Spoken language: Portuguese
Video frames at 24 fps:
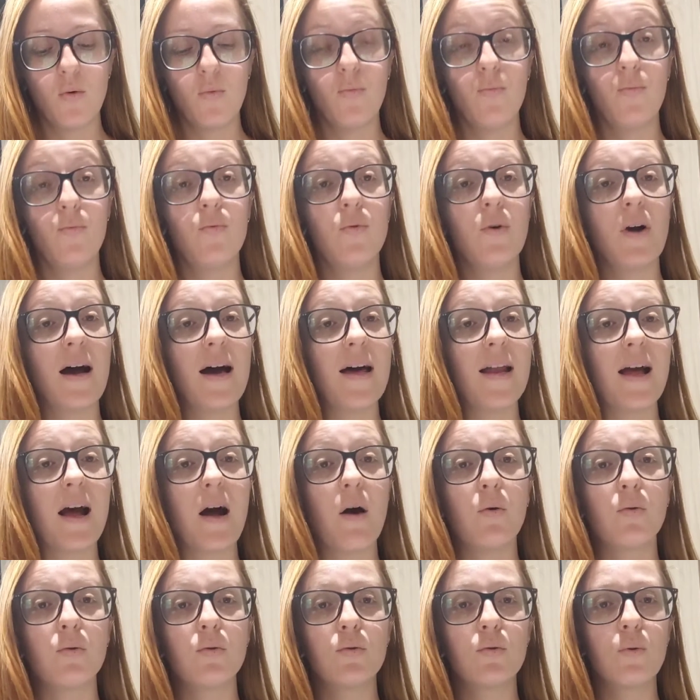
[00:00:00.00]
voar
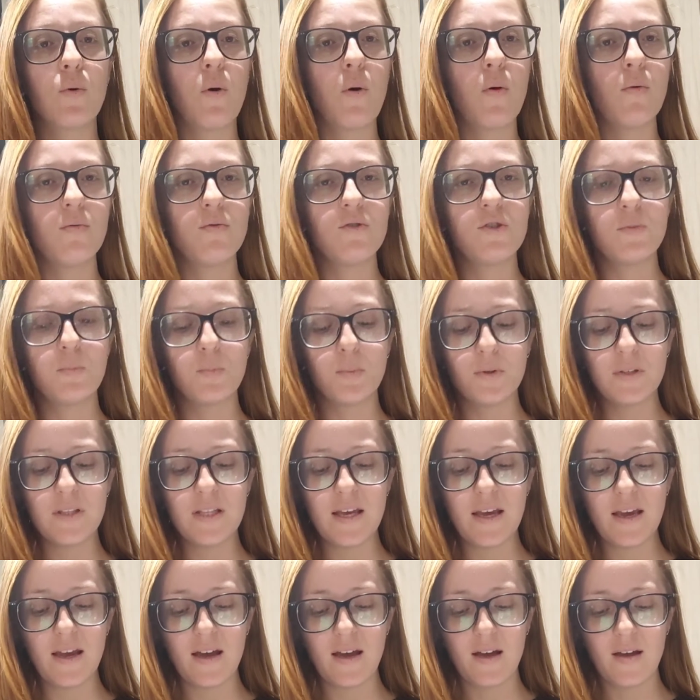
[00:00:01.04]
alto onde
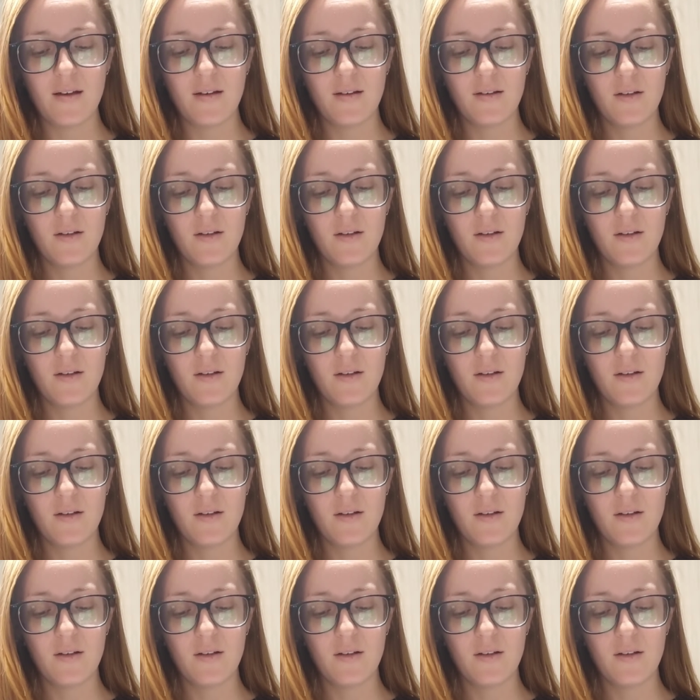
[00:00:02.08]
puder.